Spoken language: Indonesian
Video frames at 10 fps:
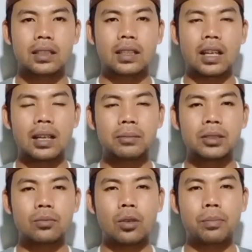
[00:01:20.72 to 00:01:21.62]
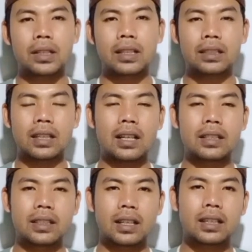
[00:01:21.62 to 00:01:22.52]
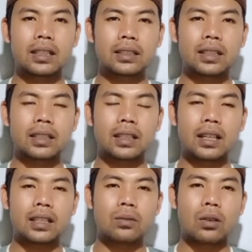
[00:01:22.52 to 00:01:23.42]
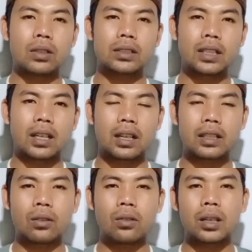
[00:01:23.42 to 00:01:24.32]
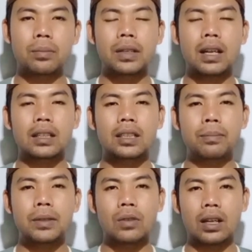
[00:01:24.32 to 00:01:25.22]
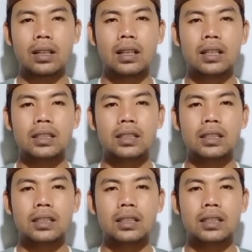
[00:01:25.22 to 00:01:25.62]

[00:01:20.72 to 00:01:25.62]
Di dalam sebuah pernyataannya ketika diwawancarai oleh pihak TV One,